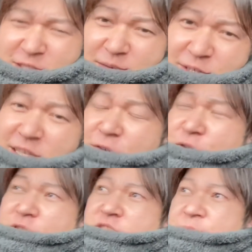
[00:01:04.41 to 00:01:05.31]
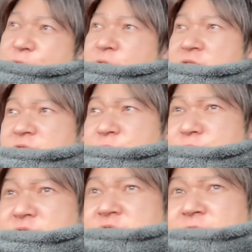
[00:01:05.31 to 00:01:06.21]
喋りたいことを喋ろうかなと
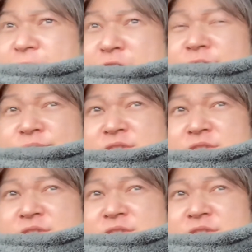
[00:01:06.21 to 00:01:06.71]
思うんですけど、